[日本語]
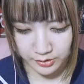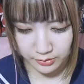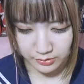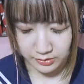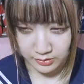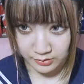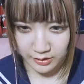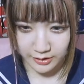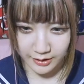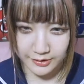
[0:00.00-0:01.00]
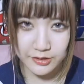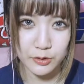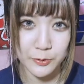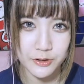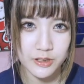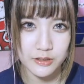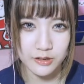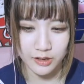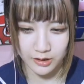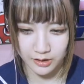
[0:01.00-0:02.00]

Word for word: どうしたの何彼氏の元に行くか